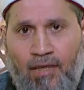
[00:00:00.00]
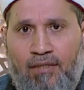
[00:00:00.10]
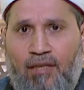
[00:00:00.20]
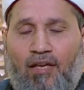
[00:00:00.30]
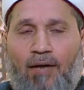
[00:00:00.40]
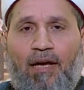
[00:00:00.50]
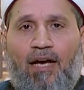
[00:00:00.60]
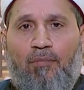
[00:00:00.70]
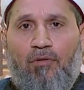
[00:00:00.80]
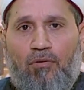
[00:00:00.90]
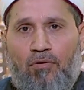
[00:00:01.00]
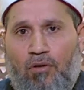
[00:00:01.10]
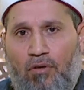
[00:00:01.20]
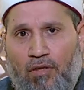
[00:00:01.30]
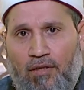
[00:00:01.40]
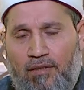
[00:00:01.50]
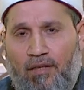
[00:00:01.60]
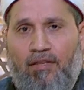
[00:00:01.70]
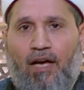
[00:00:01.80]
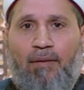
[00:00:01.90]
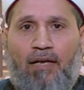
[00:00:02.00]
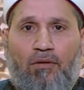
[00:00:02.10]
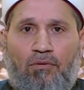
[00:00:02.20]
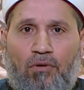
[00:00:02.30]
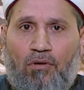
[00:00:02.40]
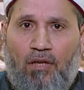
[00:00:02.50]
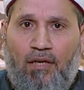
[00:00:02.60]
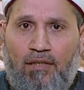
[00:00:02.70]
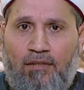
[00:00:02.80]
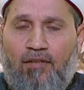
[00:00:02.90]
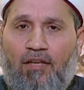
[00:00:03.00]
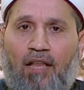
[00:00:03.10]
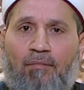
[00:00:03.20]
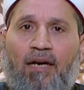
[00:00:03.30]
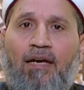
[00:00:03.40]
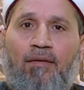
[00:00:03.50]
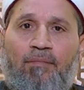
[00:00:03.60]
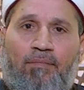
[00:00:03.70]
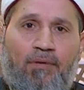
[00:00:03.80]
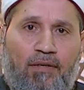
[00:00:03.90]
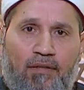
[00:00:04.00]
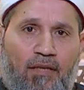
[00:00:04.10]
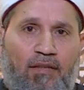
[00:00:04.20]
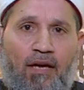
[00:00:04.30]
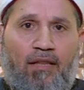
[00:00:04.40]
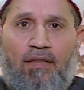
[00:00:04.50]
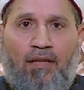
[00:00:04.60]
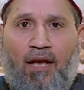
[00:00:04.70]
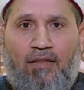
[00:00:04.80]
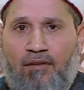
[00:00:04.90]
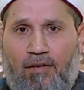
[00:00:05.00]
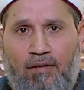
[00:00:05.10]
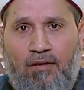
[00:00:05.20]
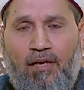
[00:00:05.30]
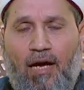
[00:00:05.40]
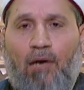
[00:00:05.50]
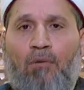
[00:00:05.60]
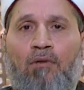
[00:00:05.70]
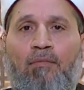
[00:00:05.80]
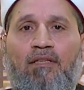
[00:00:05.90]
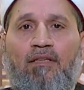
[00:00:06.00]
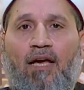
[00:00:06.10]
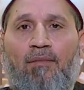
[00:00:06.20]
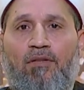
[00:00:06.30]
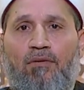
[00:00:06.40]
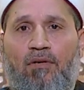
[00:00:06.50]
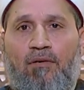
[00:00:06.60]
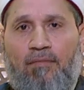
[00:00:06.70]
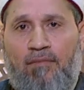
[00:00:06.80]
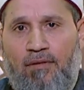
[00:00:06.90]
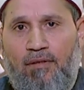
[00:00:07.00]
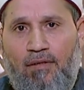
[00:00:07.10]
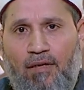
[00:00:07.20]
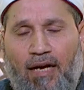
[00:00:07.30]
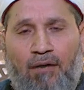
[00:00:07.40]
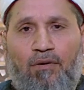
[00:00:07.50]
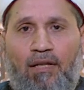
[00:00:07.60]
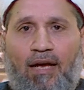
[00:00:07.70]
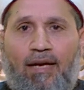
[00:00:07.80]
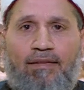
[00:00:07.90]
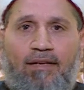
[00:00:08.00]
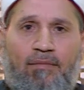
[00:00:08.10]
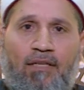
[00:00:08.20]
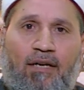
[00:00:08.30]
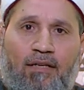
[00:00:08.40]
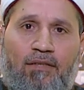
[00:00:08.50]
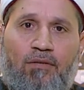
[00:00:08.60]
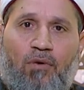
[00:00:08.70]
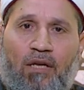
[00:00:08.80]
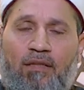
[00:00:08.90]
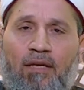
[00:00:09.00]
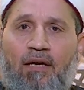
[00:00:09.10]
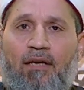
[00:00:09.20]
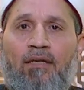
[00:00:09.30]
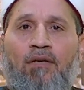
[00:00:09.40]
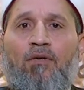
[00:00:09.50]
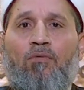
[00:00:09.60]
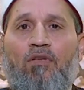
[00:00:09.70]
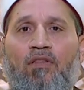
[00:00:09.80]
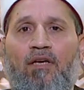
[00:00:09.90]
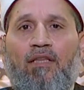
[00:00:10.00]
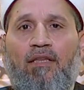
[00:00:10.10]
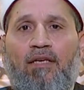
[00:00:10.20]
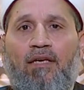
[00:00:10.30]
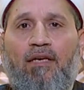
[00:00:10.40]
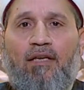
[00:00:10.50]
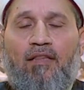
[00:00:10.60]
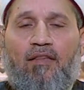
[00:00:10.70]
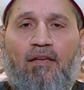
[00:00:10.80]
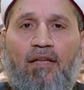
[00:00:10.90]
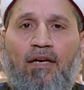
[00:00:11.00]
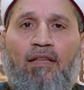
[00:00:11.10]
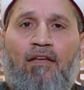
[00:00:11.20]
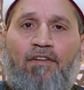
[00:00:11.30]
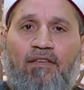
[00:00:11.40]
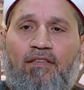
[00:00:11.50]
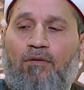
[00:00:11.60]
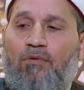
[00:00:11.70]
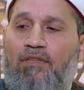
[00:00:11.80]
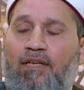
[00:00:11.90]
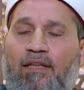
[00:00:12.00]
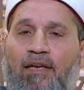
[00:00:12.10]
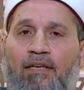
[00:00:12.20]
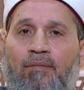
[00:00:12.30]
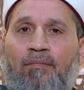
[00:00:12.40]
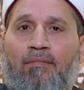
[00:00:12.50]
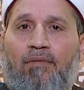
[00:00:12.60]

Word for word: تصحى بقى قبل الظهر تصحى بعد الظهر تصحى المغرب تصحى العصر اول ما تصحى من النوم اول حاجه تعملها تتوضى وتصلي الصلاه اللي فاتتك وانت نايم